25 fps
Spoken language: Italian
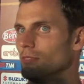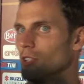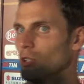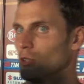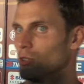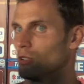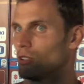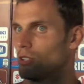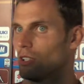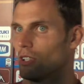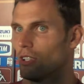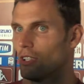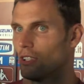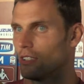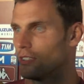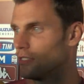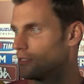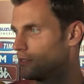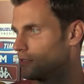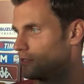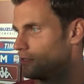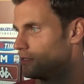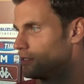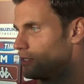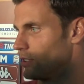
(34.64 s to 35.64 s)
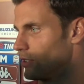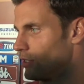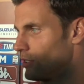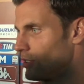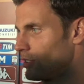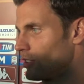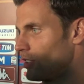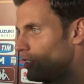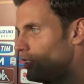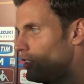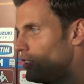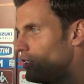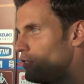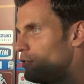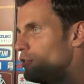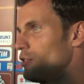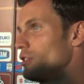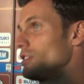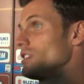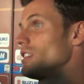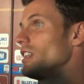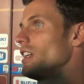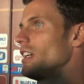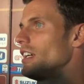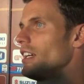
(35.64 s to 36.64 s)
Non lo so, non lo so,
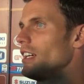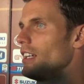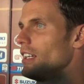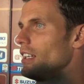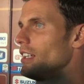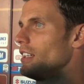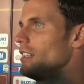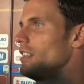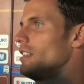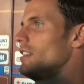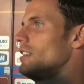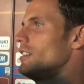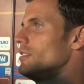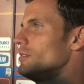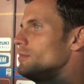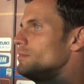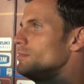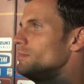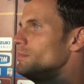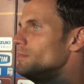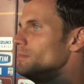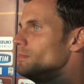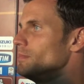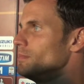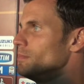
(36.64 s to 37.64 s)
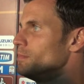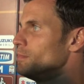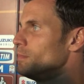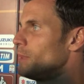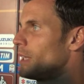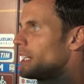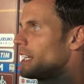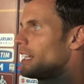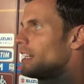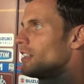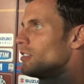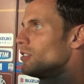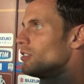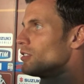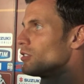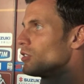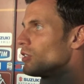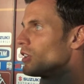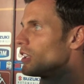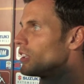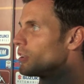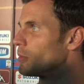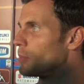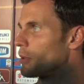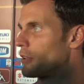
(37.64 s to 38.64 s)
forse perché col
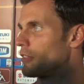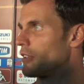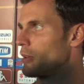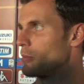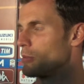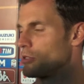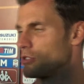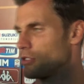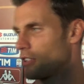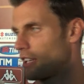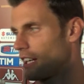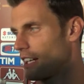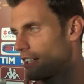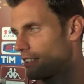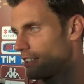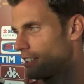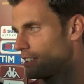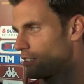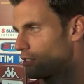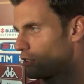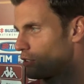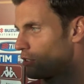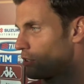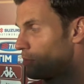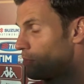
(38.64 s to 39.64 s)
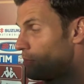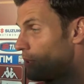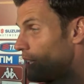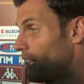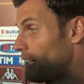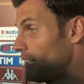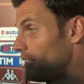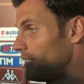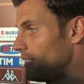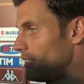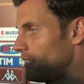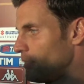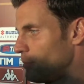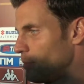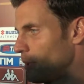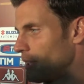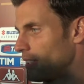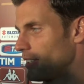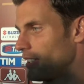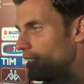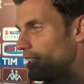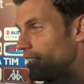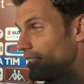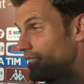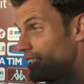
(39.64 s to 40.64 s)
Torino proviamo a giocare tanto coi piedi,
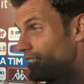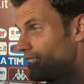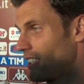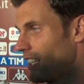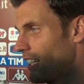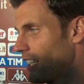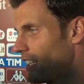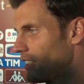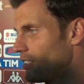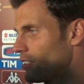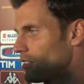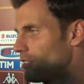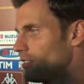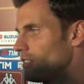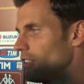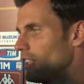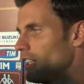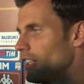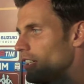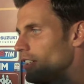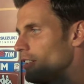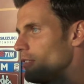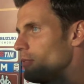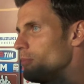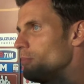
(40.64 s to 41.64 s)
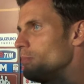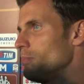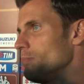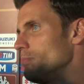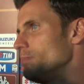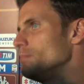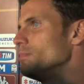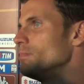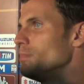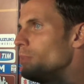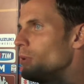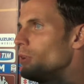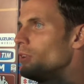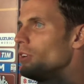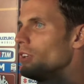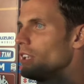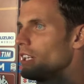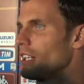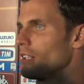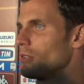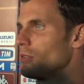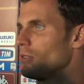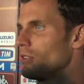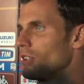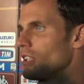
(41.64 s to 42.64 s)
partire da dietro e un po'
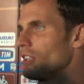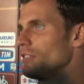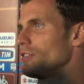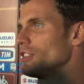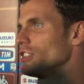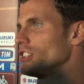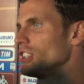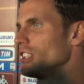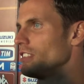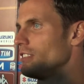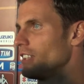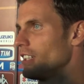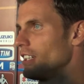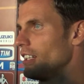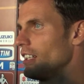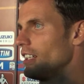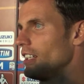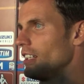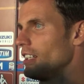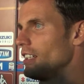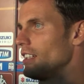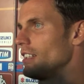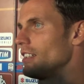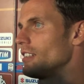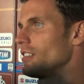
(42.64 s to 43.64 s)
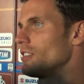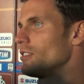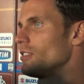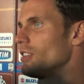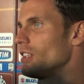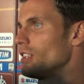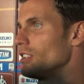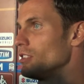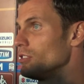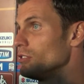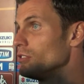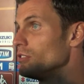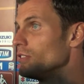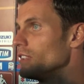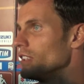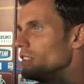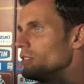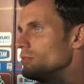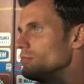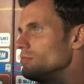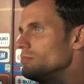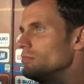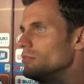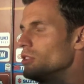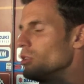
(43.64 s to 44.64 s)
era quello che faceva con la Juve,
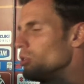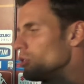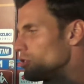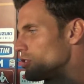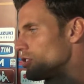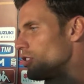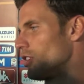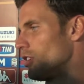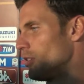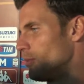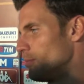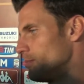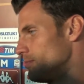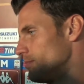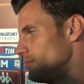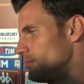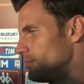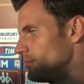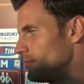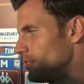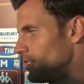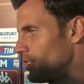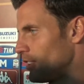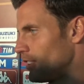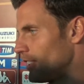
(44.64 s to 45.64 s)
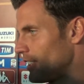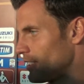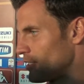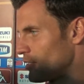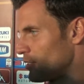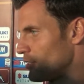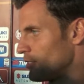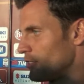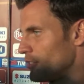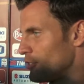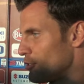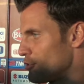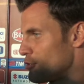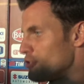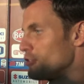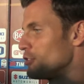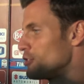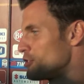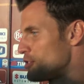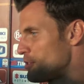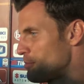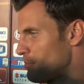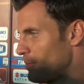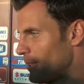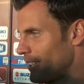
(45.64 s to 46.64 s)
non, non lo so, io adesso non, non,
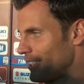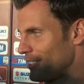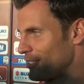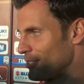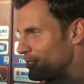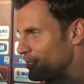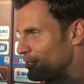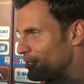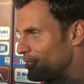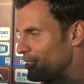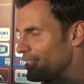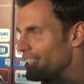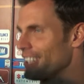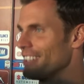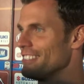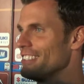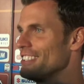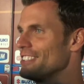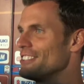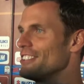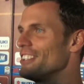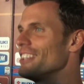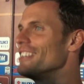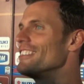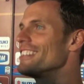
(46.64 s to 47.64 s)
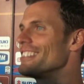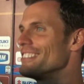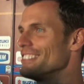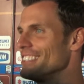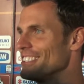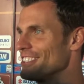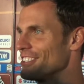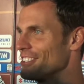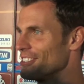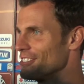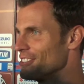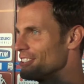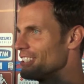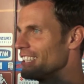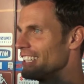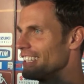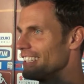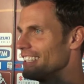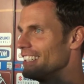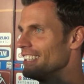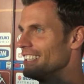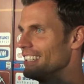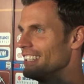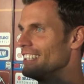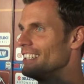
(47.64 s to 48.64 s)
non, ci penso, quello che ha visto l'avrà visto lui
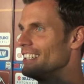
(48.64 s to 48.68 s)
e